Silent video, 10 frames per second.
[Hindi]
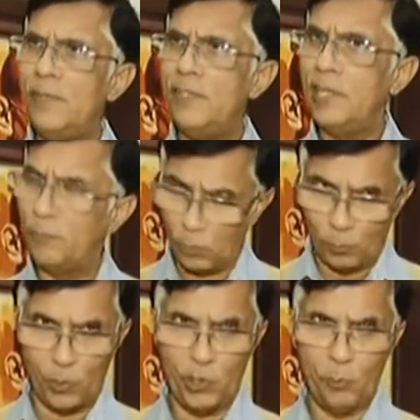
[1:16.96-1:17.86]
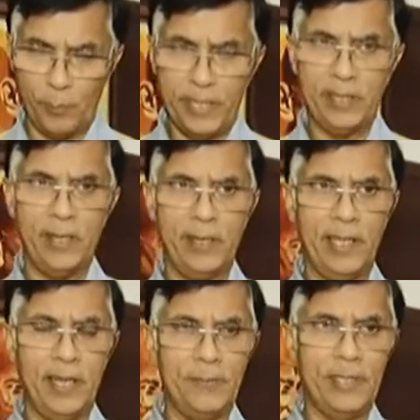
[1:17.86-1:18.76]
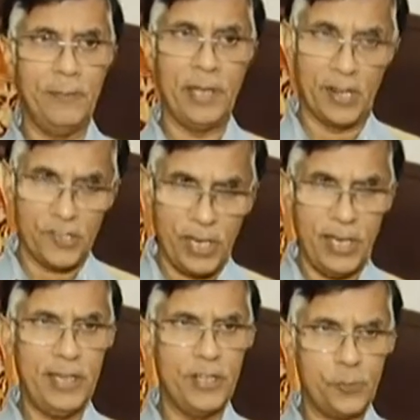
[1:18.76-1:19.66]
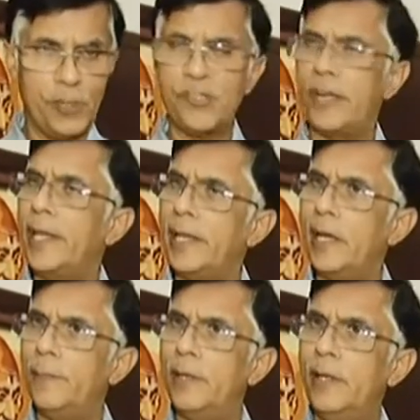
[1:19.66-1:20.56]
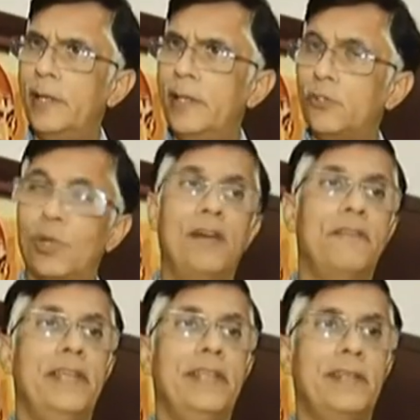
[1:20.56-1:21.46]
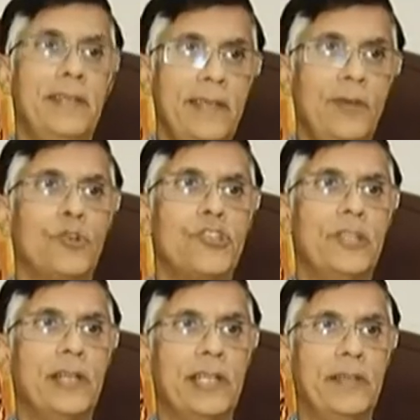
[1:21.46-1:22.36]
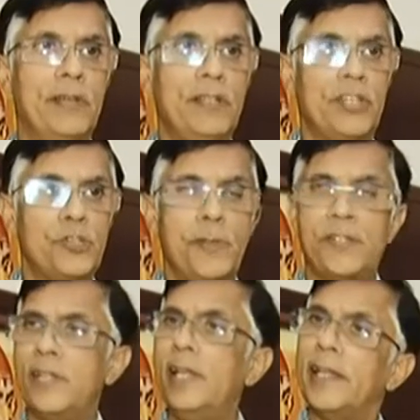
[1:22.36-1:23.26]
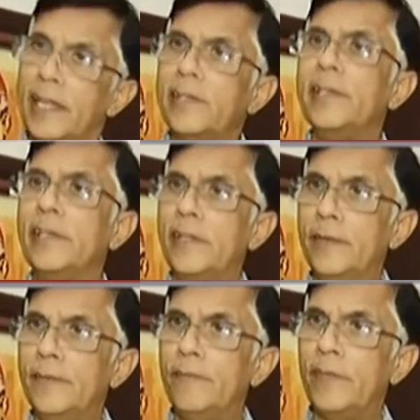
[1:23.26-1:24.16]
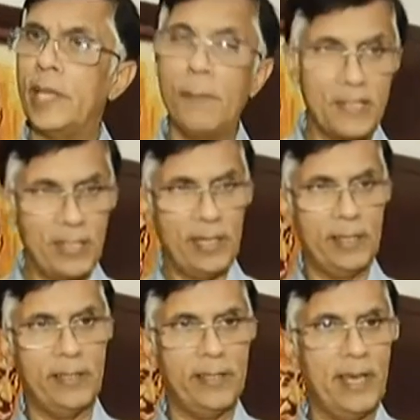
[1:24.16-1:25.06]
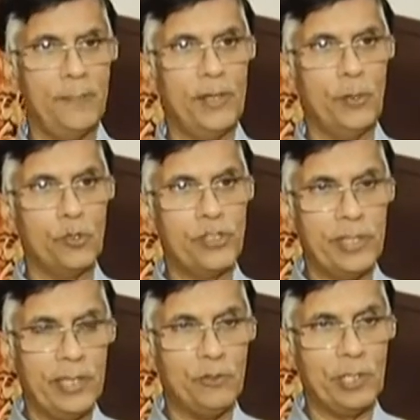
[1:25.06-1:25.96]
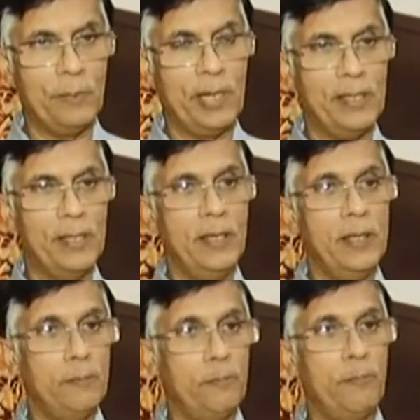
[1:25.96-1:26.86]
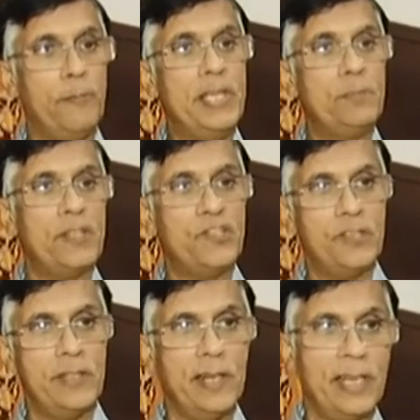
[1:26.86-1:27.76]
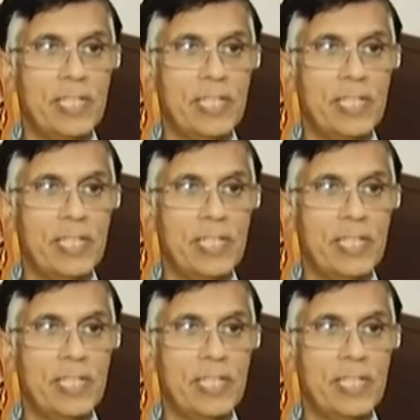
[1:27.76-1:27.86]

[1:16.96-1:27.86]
दीजिए हम तो पूरी उम्मीद करते हैं आपसे हमें आशा है कि निष्पक्ष रहेंगे आप चुनाव की तिथि घोषित करते वक्त निष्पक्षता नहीं दिखी हिमाचल की तिथि आपने घोषित की उसके बाद 20-25 दिन का